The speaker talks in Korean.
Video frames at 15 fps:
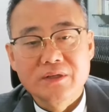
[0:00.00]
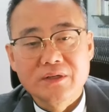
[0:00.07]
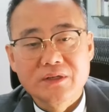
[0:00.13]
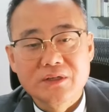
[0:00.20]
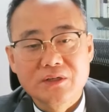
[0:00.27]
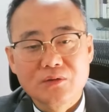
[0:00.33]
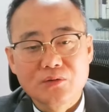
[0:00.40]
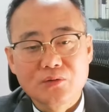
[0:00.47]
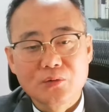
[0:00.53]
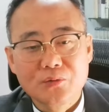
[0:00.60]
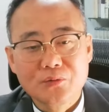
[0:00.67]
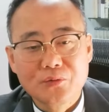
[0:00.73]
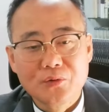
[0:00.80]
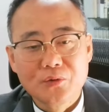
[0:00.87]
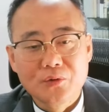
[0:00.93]
그리고
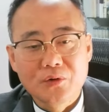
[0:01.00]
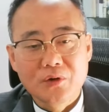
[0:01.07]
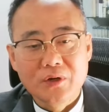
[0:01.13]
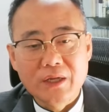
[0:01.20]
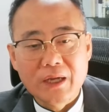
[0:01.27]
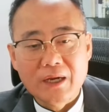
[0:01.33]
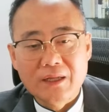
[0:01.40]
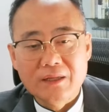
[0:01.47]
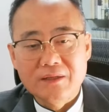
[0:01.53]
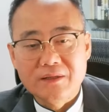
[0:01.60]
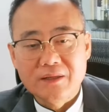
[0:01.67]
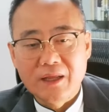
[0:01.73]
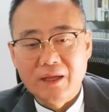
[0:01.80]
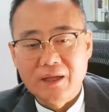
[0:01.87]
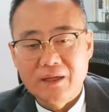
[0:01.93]
돈도 거래 안
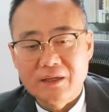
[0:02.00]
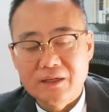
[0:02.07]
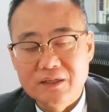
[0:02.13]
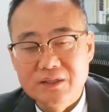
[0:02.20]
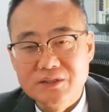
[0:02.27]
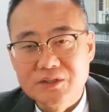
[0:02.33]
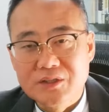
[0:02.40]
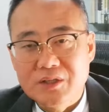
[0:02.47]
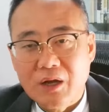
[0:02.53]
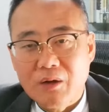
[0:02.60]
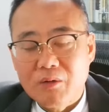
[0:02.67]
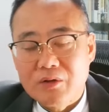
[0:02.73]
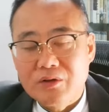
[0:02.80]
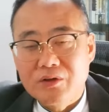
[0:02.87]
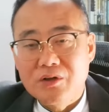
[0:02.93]
했는데
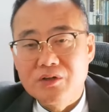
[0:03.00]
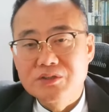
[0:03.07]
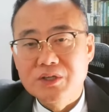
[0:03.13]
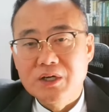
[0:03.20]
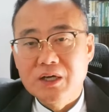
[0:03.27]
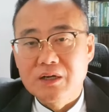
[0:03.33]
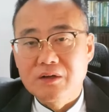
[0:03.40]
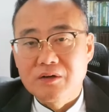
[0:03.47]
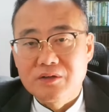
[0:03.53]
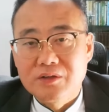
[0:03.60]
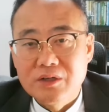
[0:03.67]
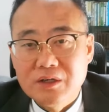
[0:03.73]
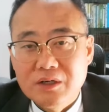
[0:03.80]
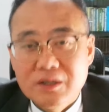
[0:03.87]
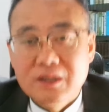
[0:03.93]
근저당권 설정하는
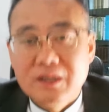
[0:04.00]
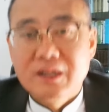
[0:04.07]
것을